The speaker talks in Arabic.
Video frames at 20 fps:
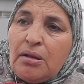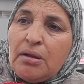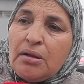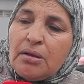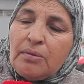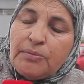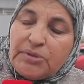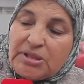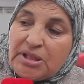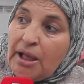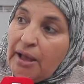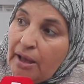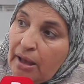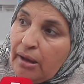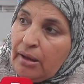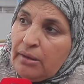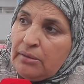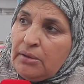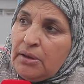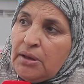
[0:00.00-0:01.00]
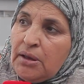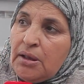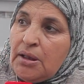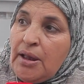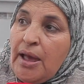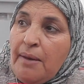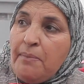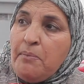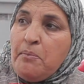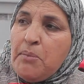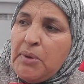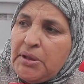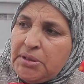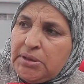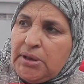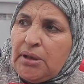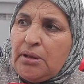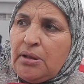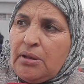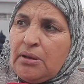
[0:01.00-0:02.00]
المصلحه العامه
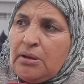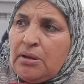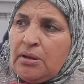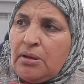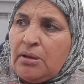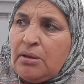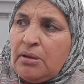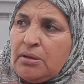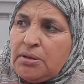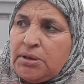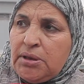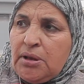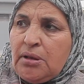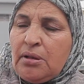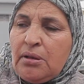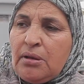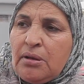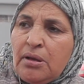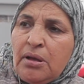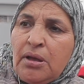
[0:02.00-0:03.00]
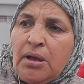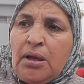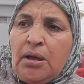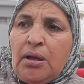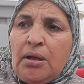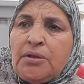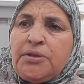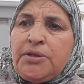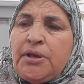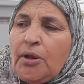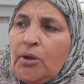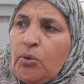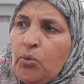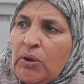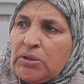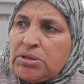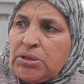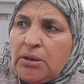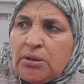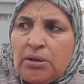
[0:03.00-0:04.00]
ديال ديال ديال
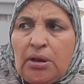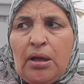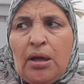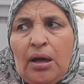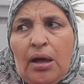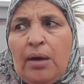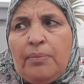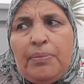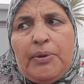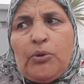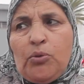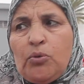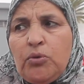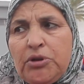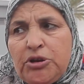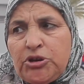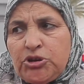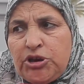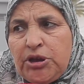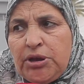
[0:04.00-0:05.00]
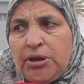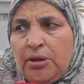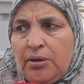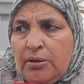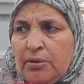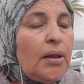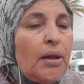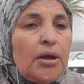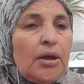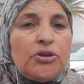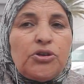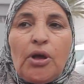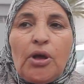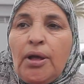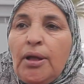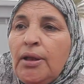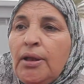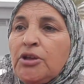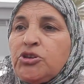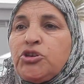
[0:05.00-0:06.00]
الوطن قبل كل شيء
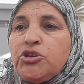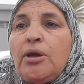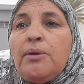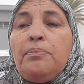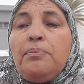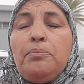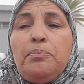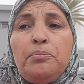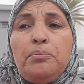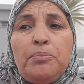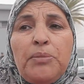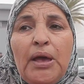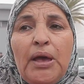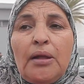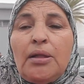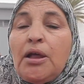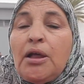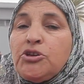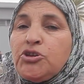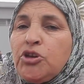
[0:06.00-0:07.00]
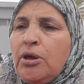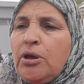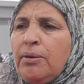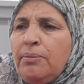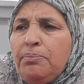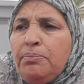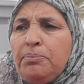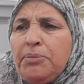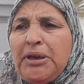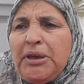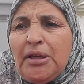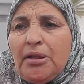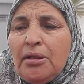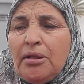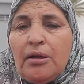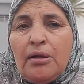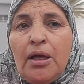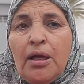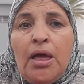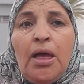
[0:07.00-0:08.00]
على جميع على
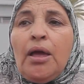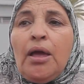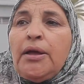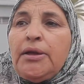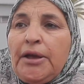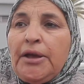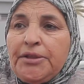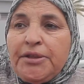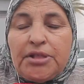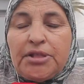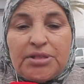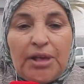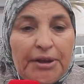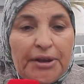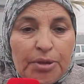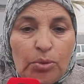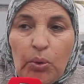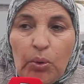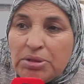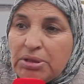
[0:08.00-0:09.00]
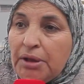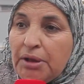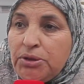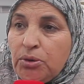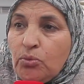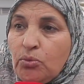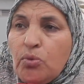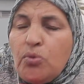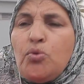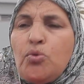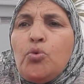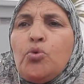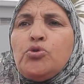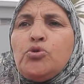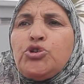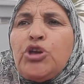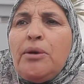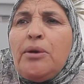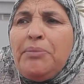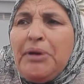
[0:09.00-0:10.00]
جميع يعني الصعيد الوطني كله
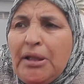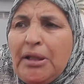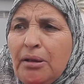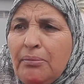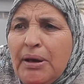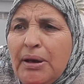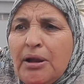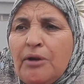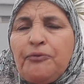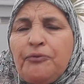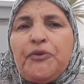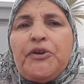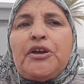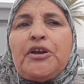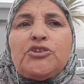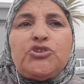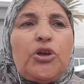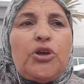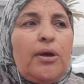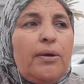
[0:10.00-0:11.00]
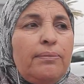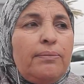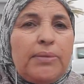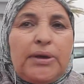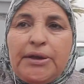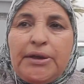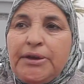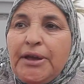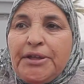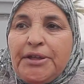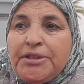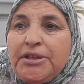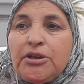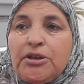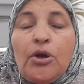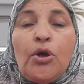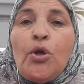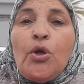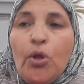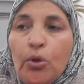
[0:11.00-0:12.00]
جميع المرافق جميع يعني
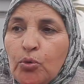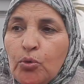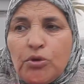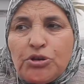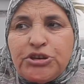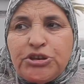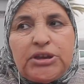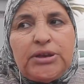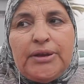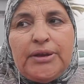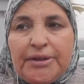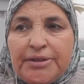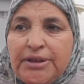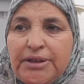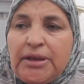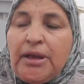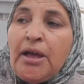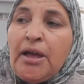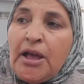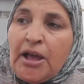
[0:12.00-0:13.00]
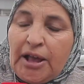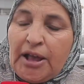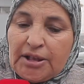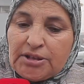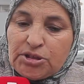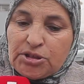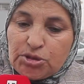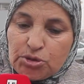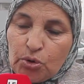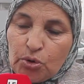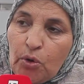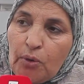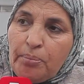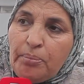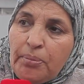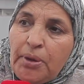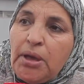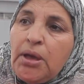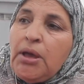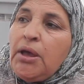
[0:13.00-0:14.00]
كل شيء يعني خصهم
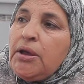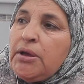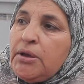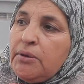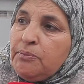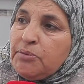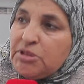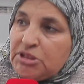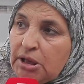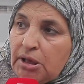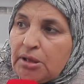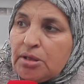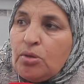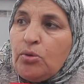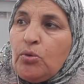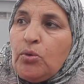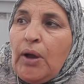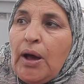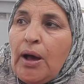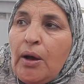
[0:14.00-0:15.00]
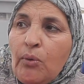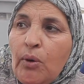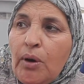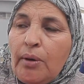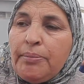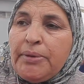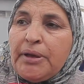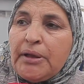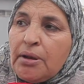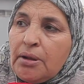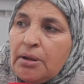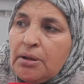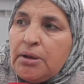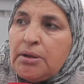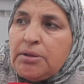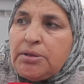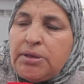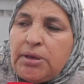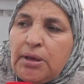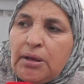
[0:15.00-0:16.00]
يمتثلوا الاوامر
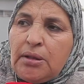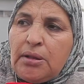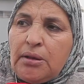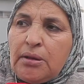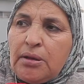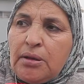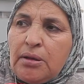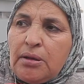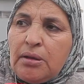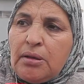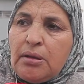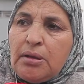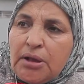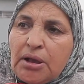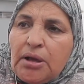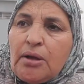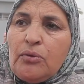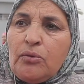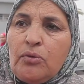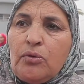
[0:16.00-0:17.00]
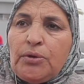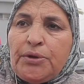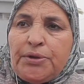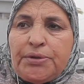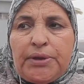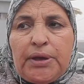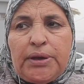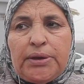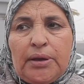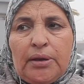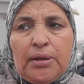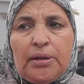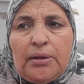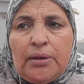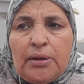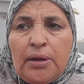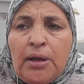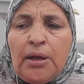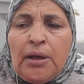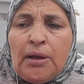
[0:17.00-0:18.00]
ديال اللي كنقول
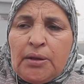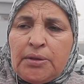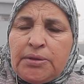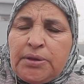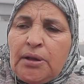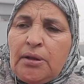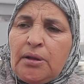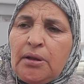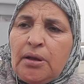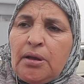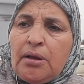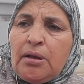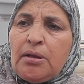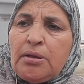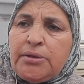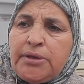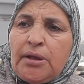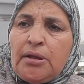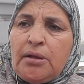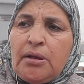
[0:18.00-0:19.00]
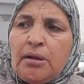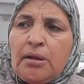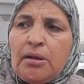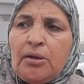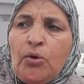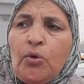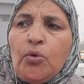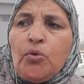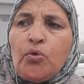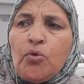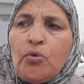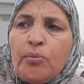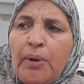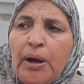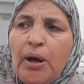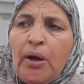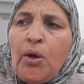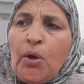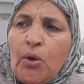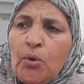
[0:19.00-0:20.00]
حنايا ديال ديال
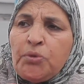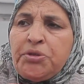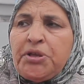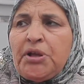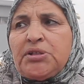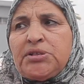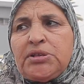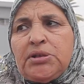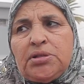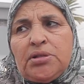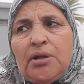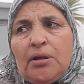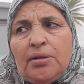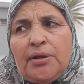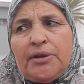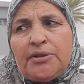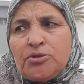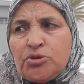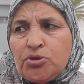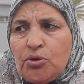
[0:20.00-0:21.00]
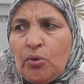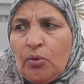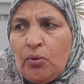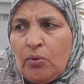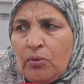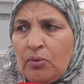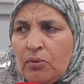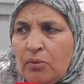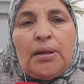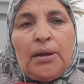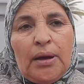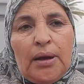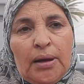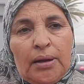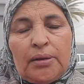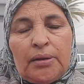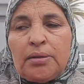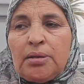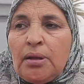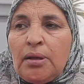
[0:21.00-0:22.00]
الحكومه وديال سيدنا الله ينصره
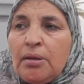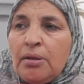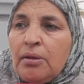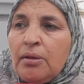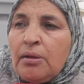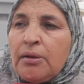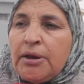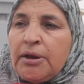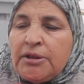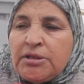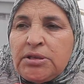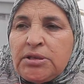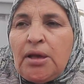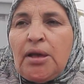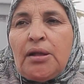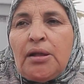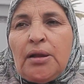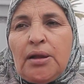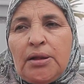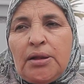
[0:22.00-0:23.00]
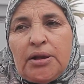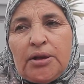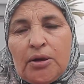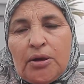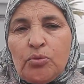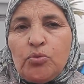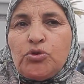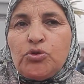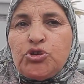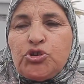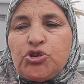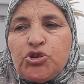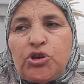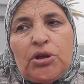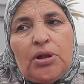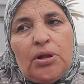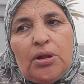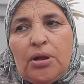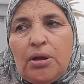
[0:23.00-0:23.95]
الرساله اللي كنوجه